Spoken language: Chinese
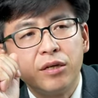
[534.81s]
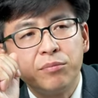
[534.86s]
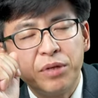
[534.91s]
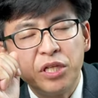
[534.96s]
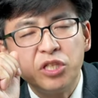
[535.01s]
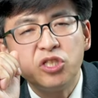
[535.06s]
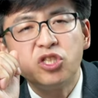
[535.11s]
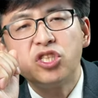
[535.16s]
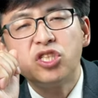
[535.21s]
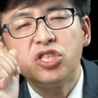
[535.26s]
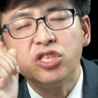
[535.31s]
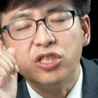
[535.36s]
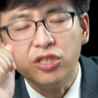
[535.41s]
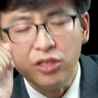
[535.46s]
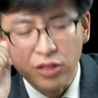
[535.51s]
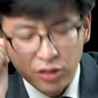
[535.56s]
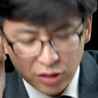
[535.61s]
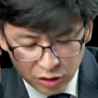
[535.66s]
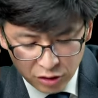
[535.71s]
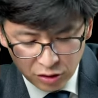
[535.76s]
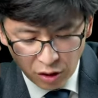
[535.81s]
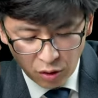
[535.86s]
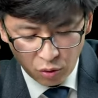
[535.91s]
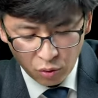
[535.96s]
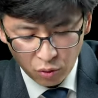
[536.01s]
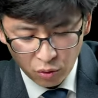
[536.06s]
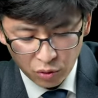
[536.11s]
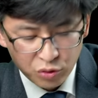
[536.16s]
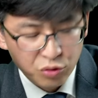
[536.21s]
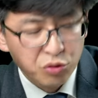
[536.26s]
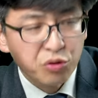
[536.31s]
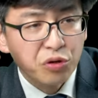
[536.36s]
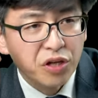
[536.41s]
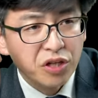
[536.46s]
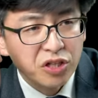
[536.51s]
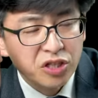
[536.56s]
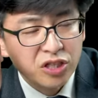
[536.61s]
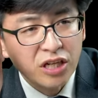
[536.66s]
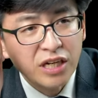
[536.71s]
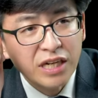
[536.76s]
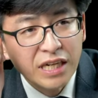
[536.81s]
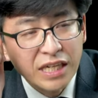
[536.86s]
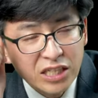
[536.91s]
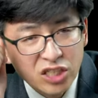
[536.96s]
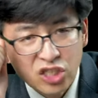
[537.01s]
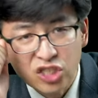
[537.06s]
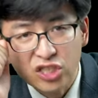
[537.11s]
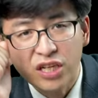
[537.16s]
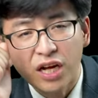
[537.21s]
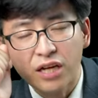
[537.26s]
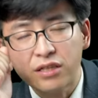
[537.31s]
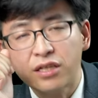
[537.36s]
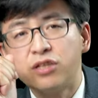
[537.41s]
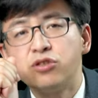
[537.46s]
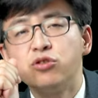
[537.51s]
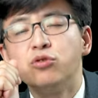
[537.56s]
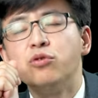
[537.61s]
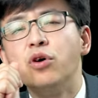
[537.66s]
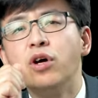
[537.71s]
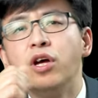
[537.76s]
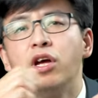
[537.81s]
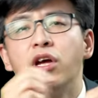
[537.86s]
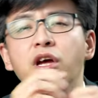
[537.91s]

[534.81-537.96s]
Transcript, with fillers: 兵器的扫罗，却神离弃他，他就